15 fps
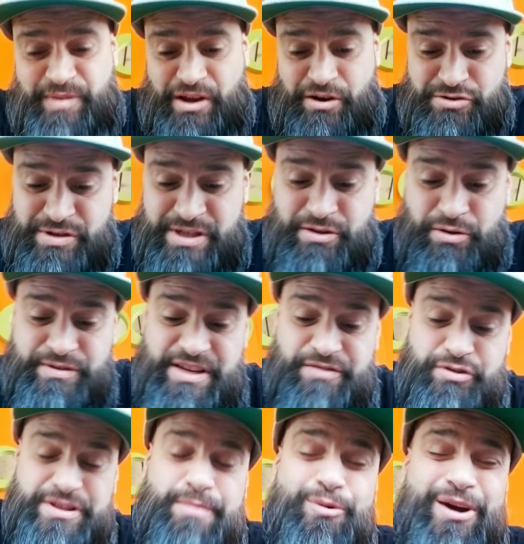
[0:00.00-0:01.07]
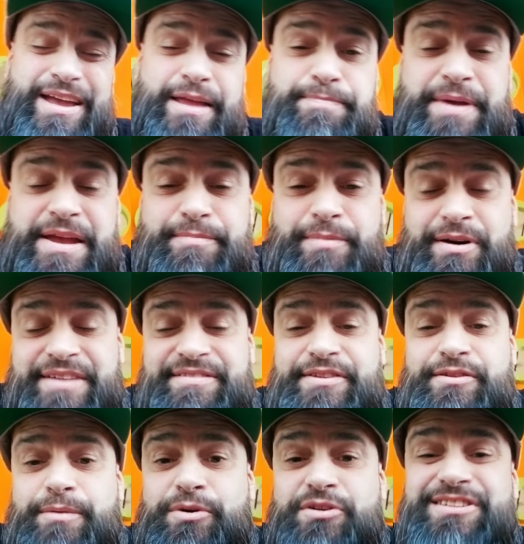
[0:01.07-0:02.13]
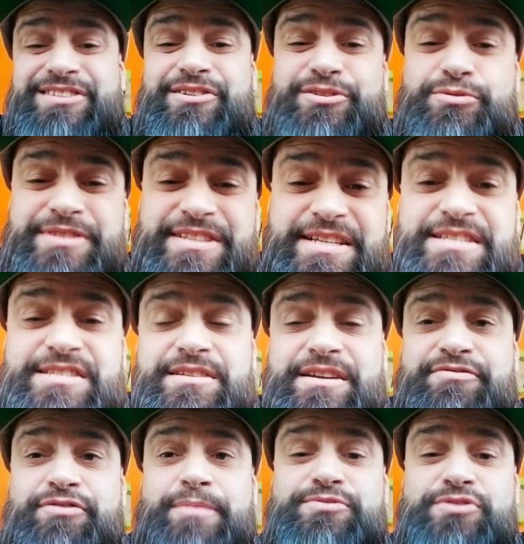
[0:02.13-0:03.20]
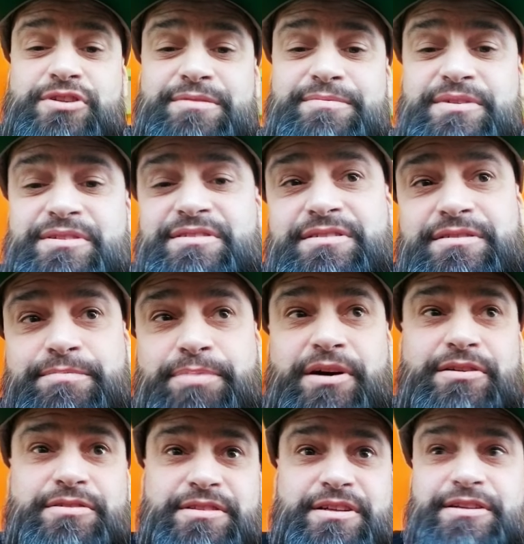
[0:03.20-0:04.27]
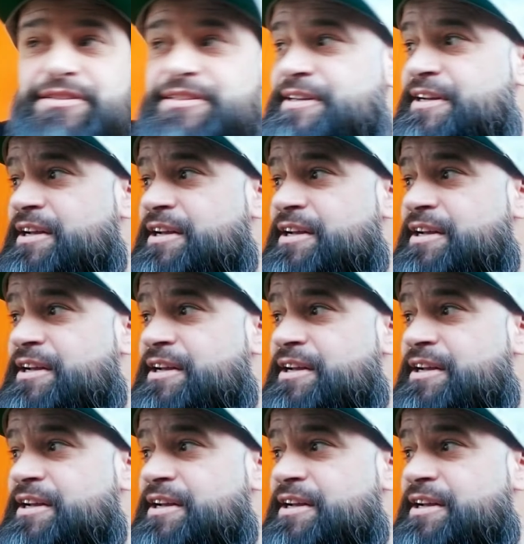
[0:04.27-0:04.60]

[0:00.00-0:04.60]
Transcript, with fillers: Ensuite, au niveau des moyens de paiement, évidemment, ils nous disent qu'il faut absolument prendre euh,